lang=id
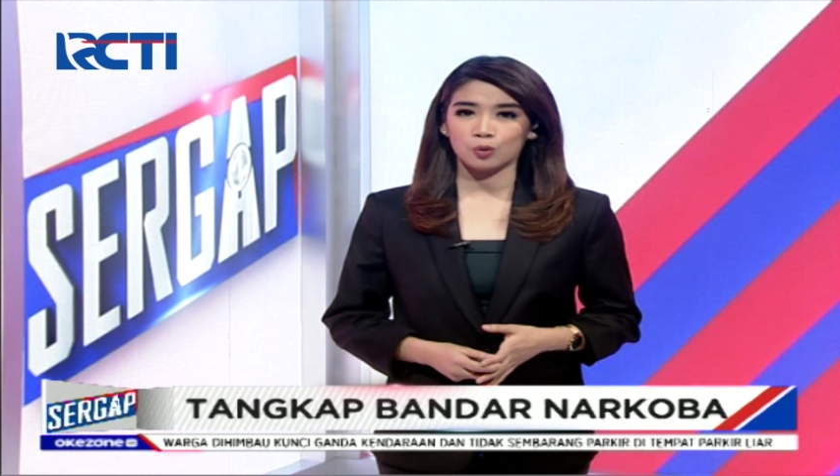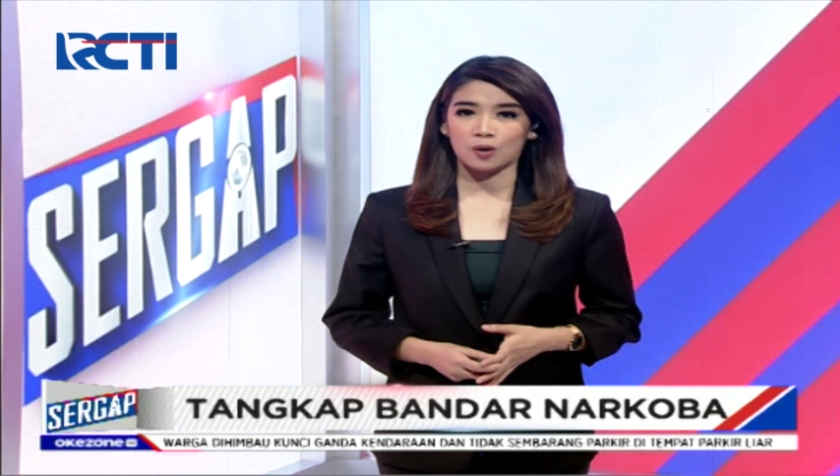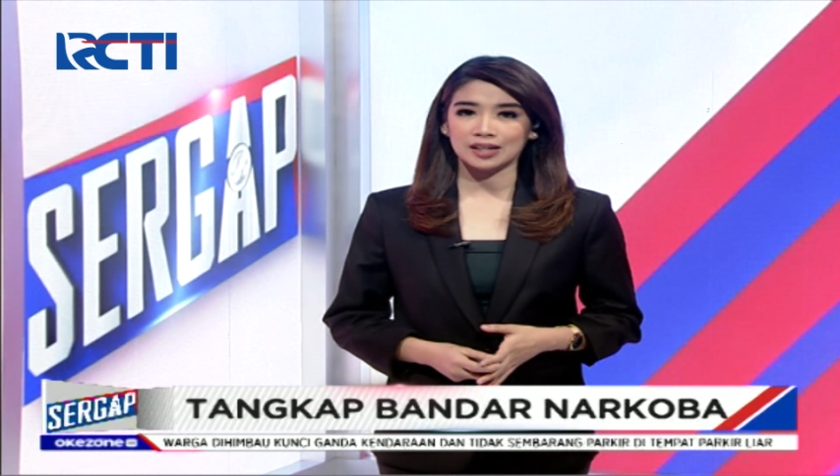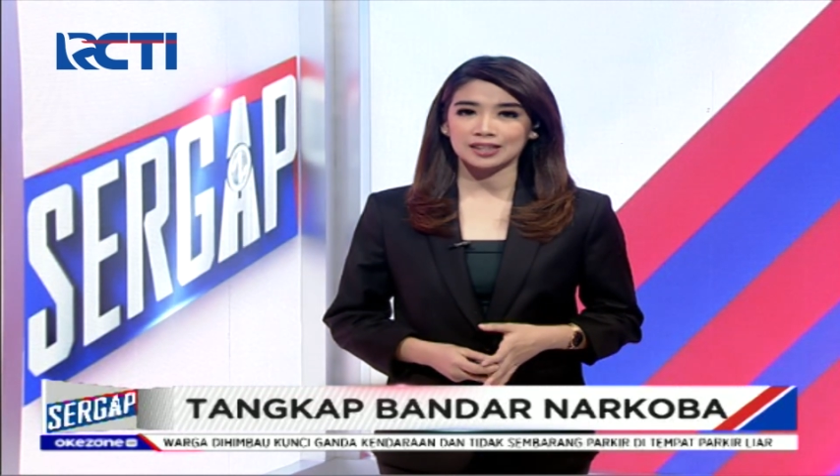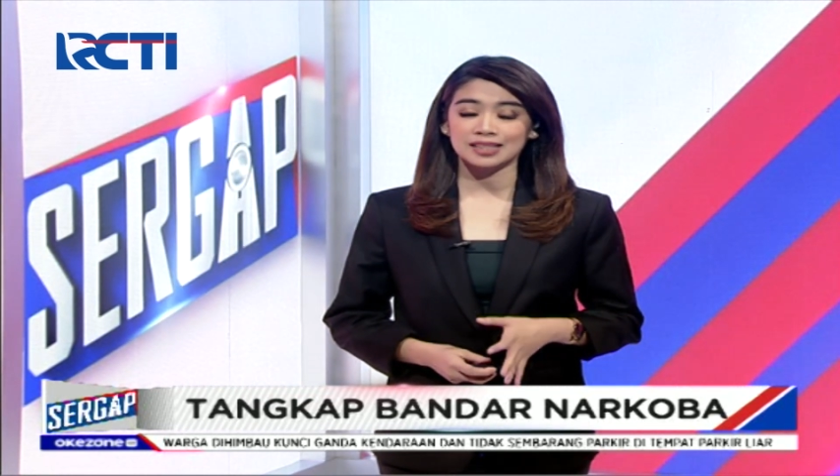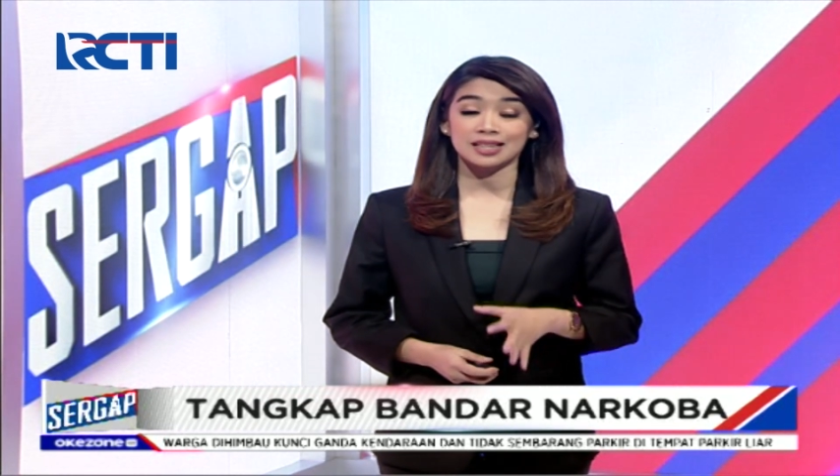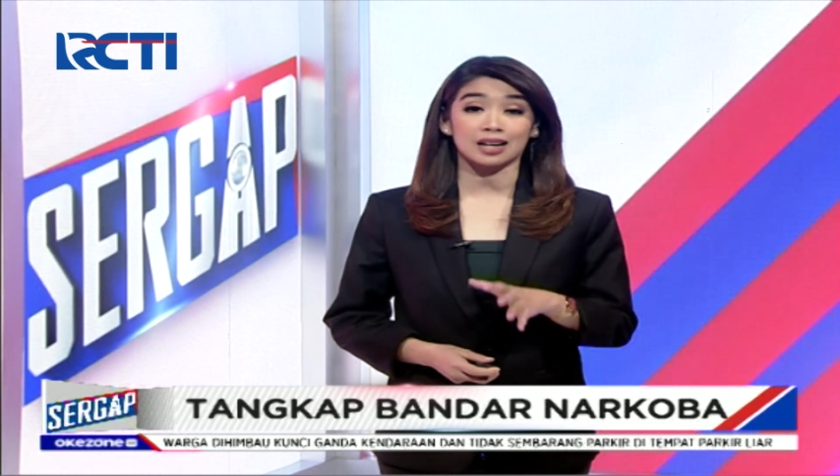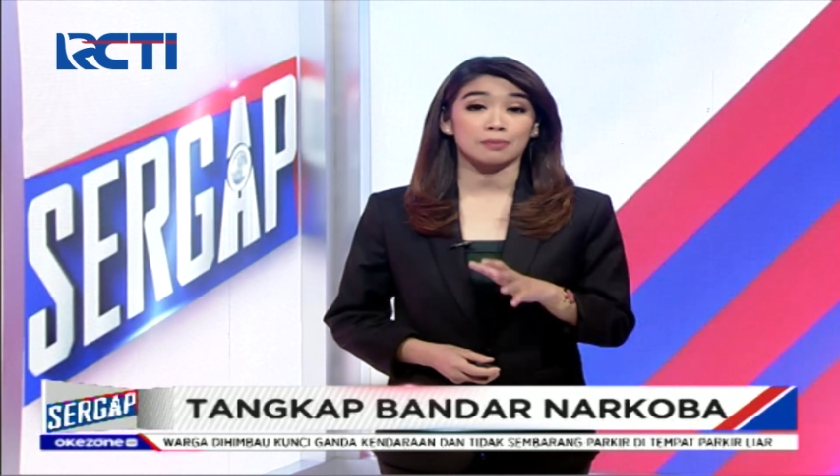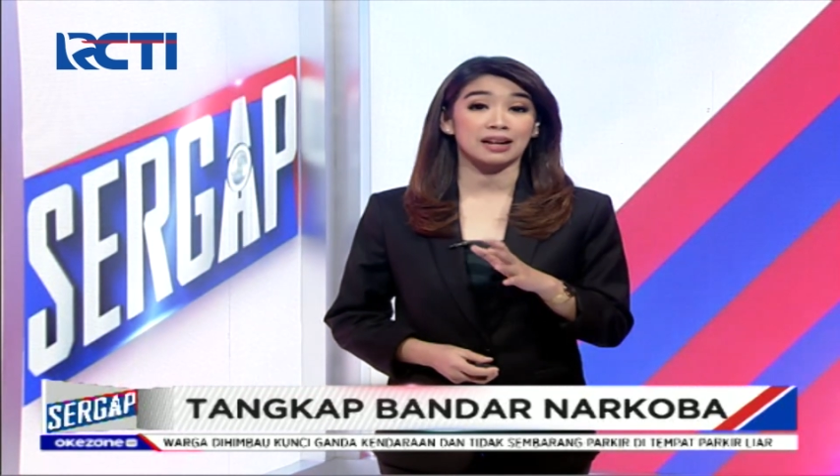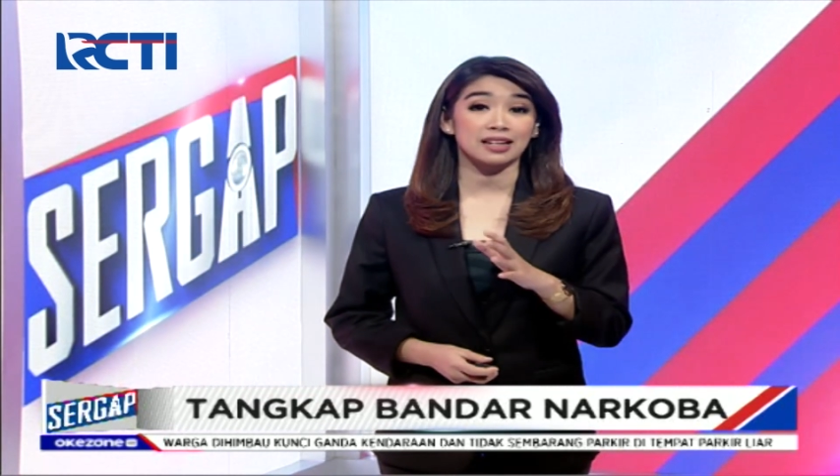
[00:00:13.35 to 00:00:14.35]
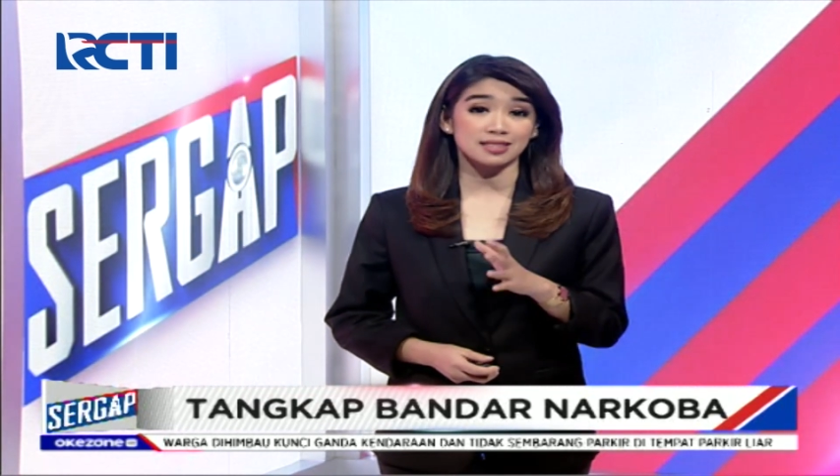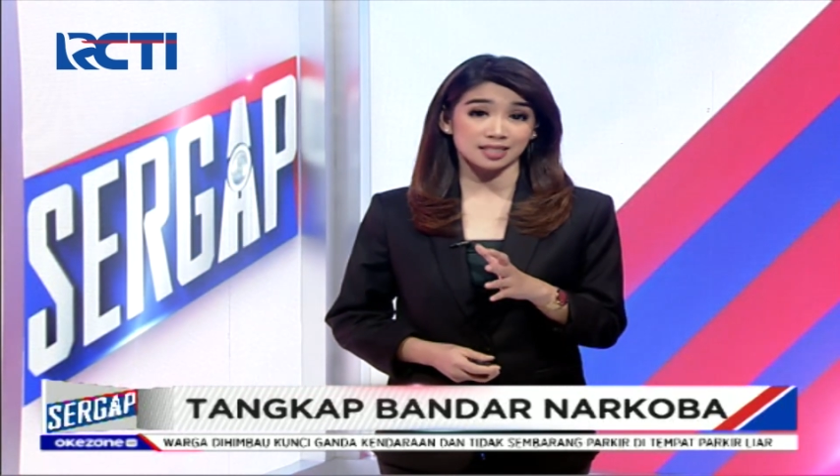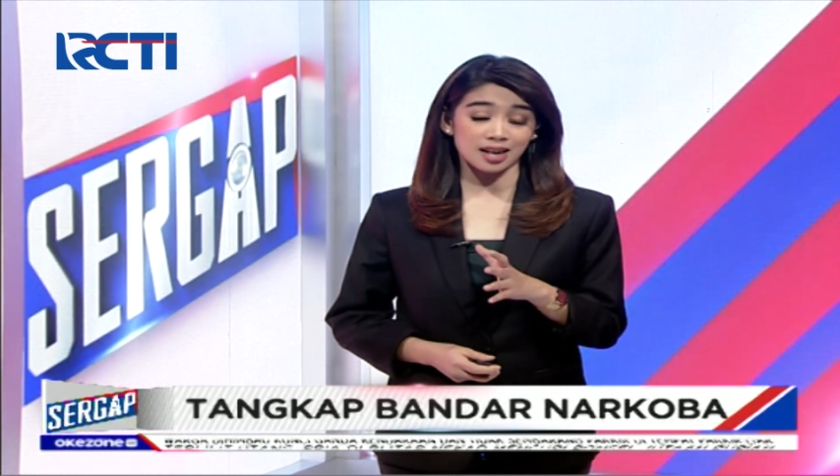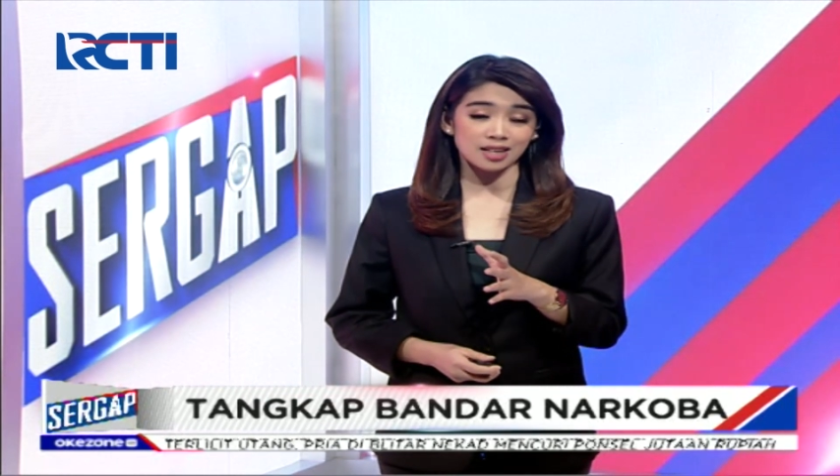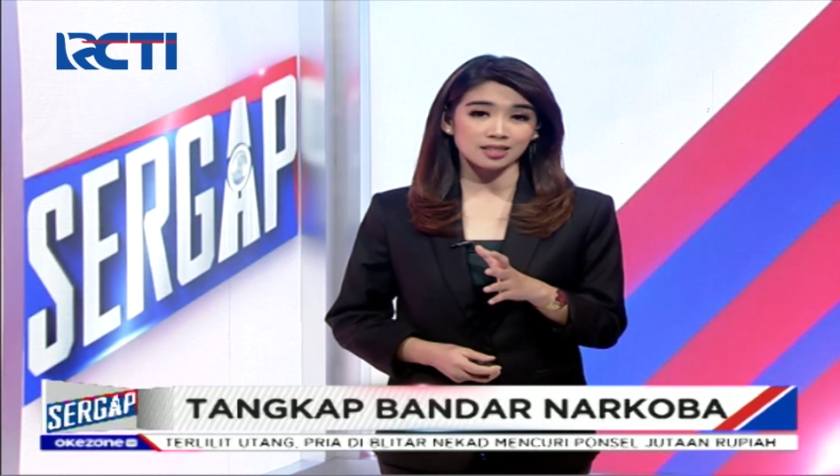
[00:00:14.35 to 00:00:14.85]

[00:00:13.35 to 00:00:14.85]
warga negara Malaysia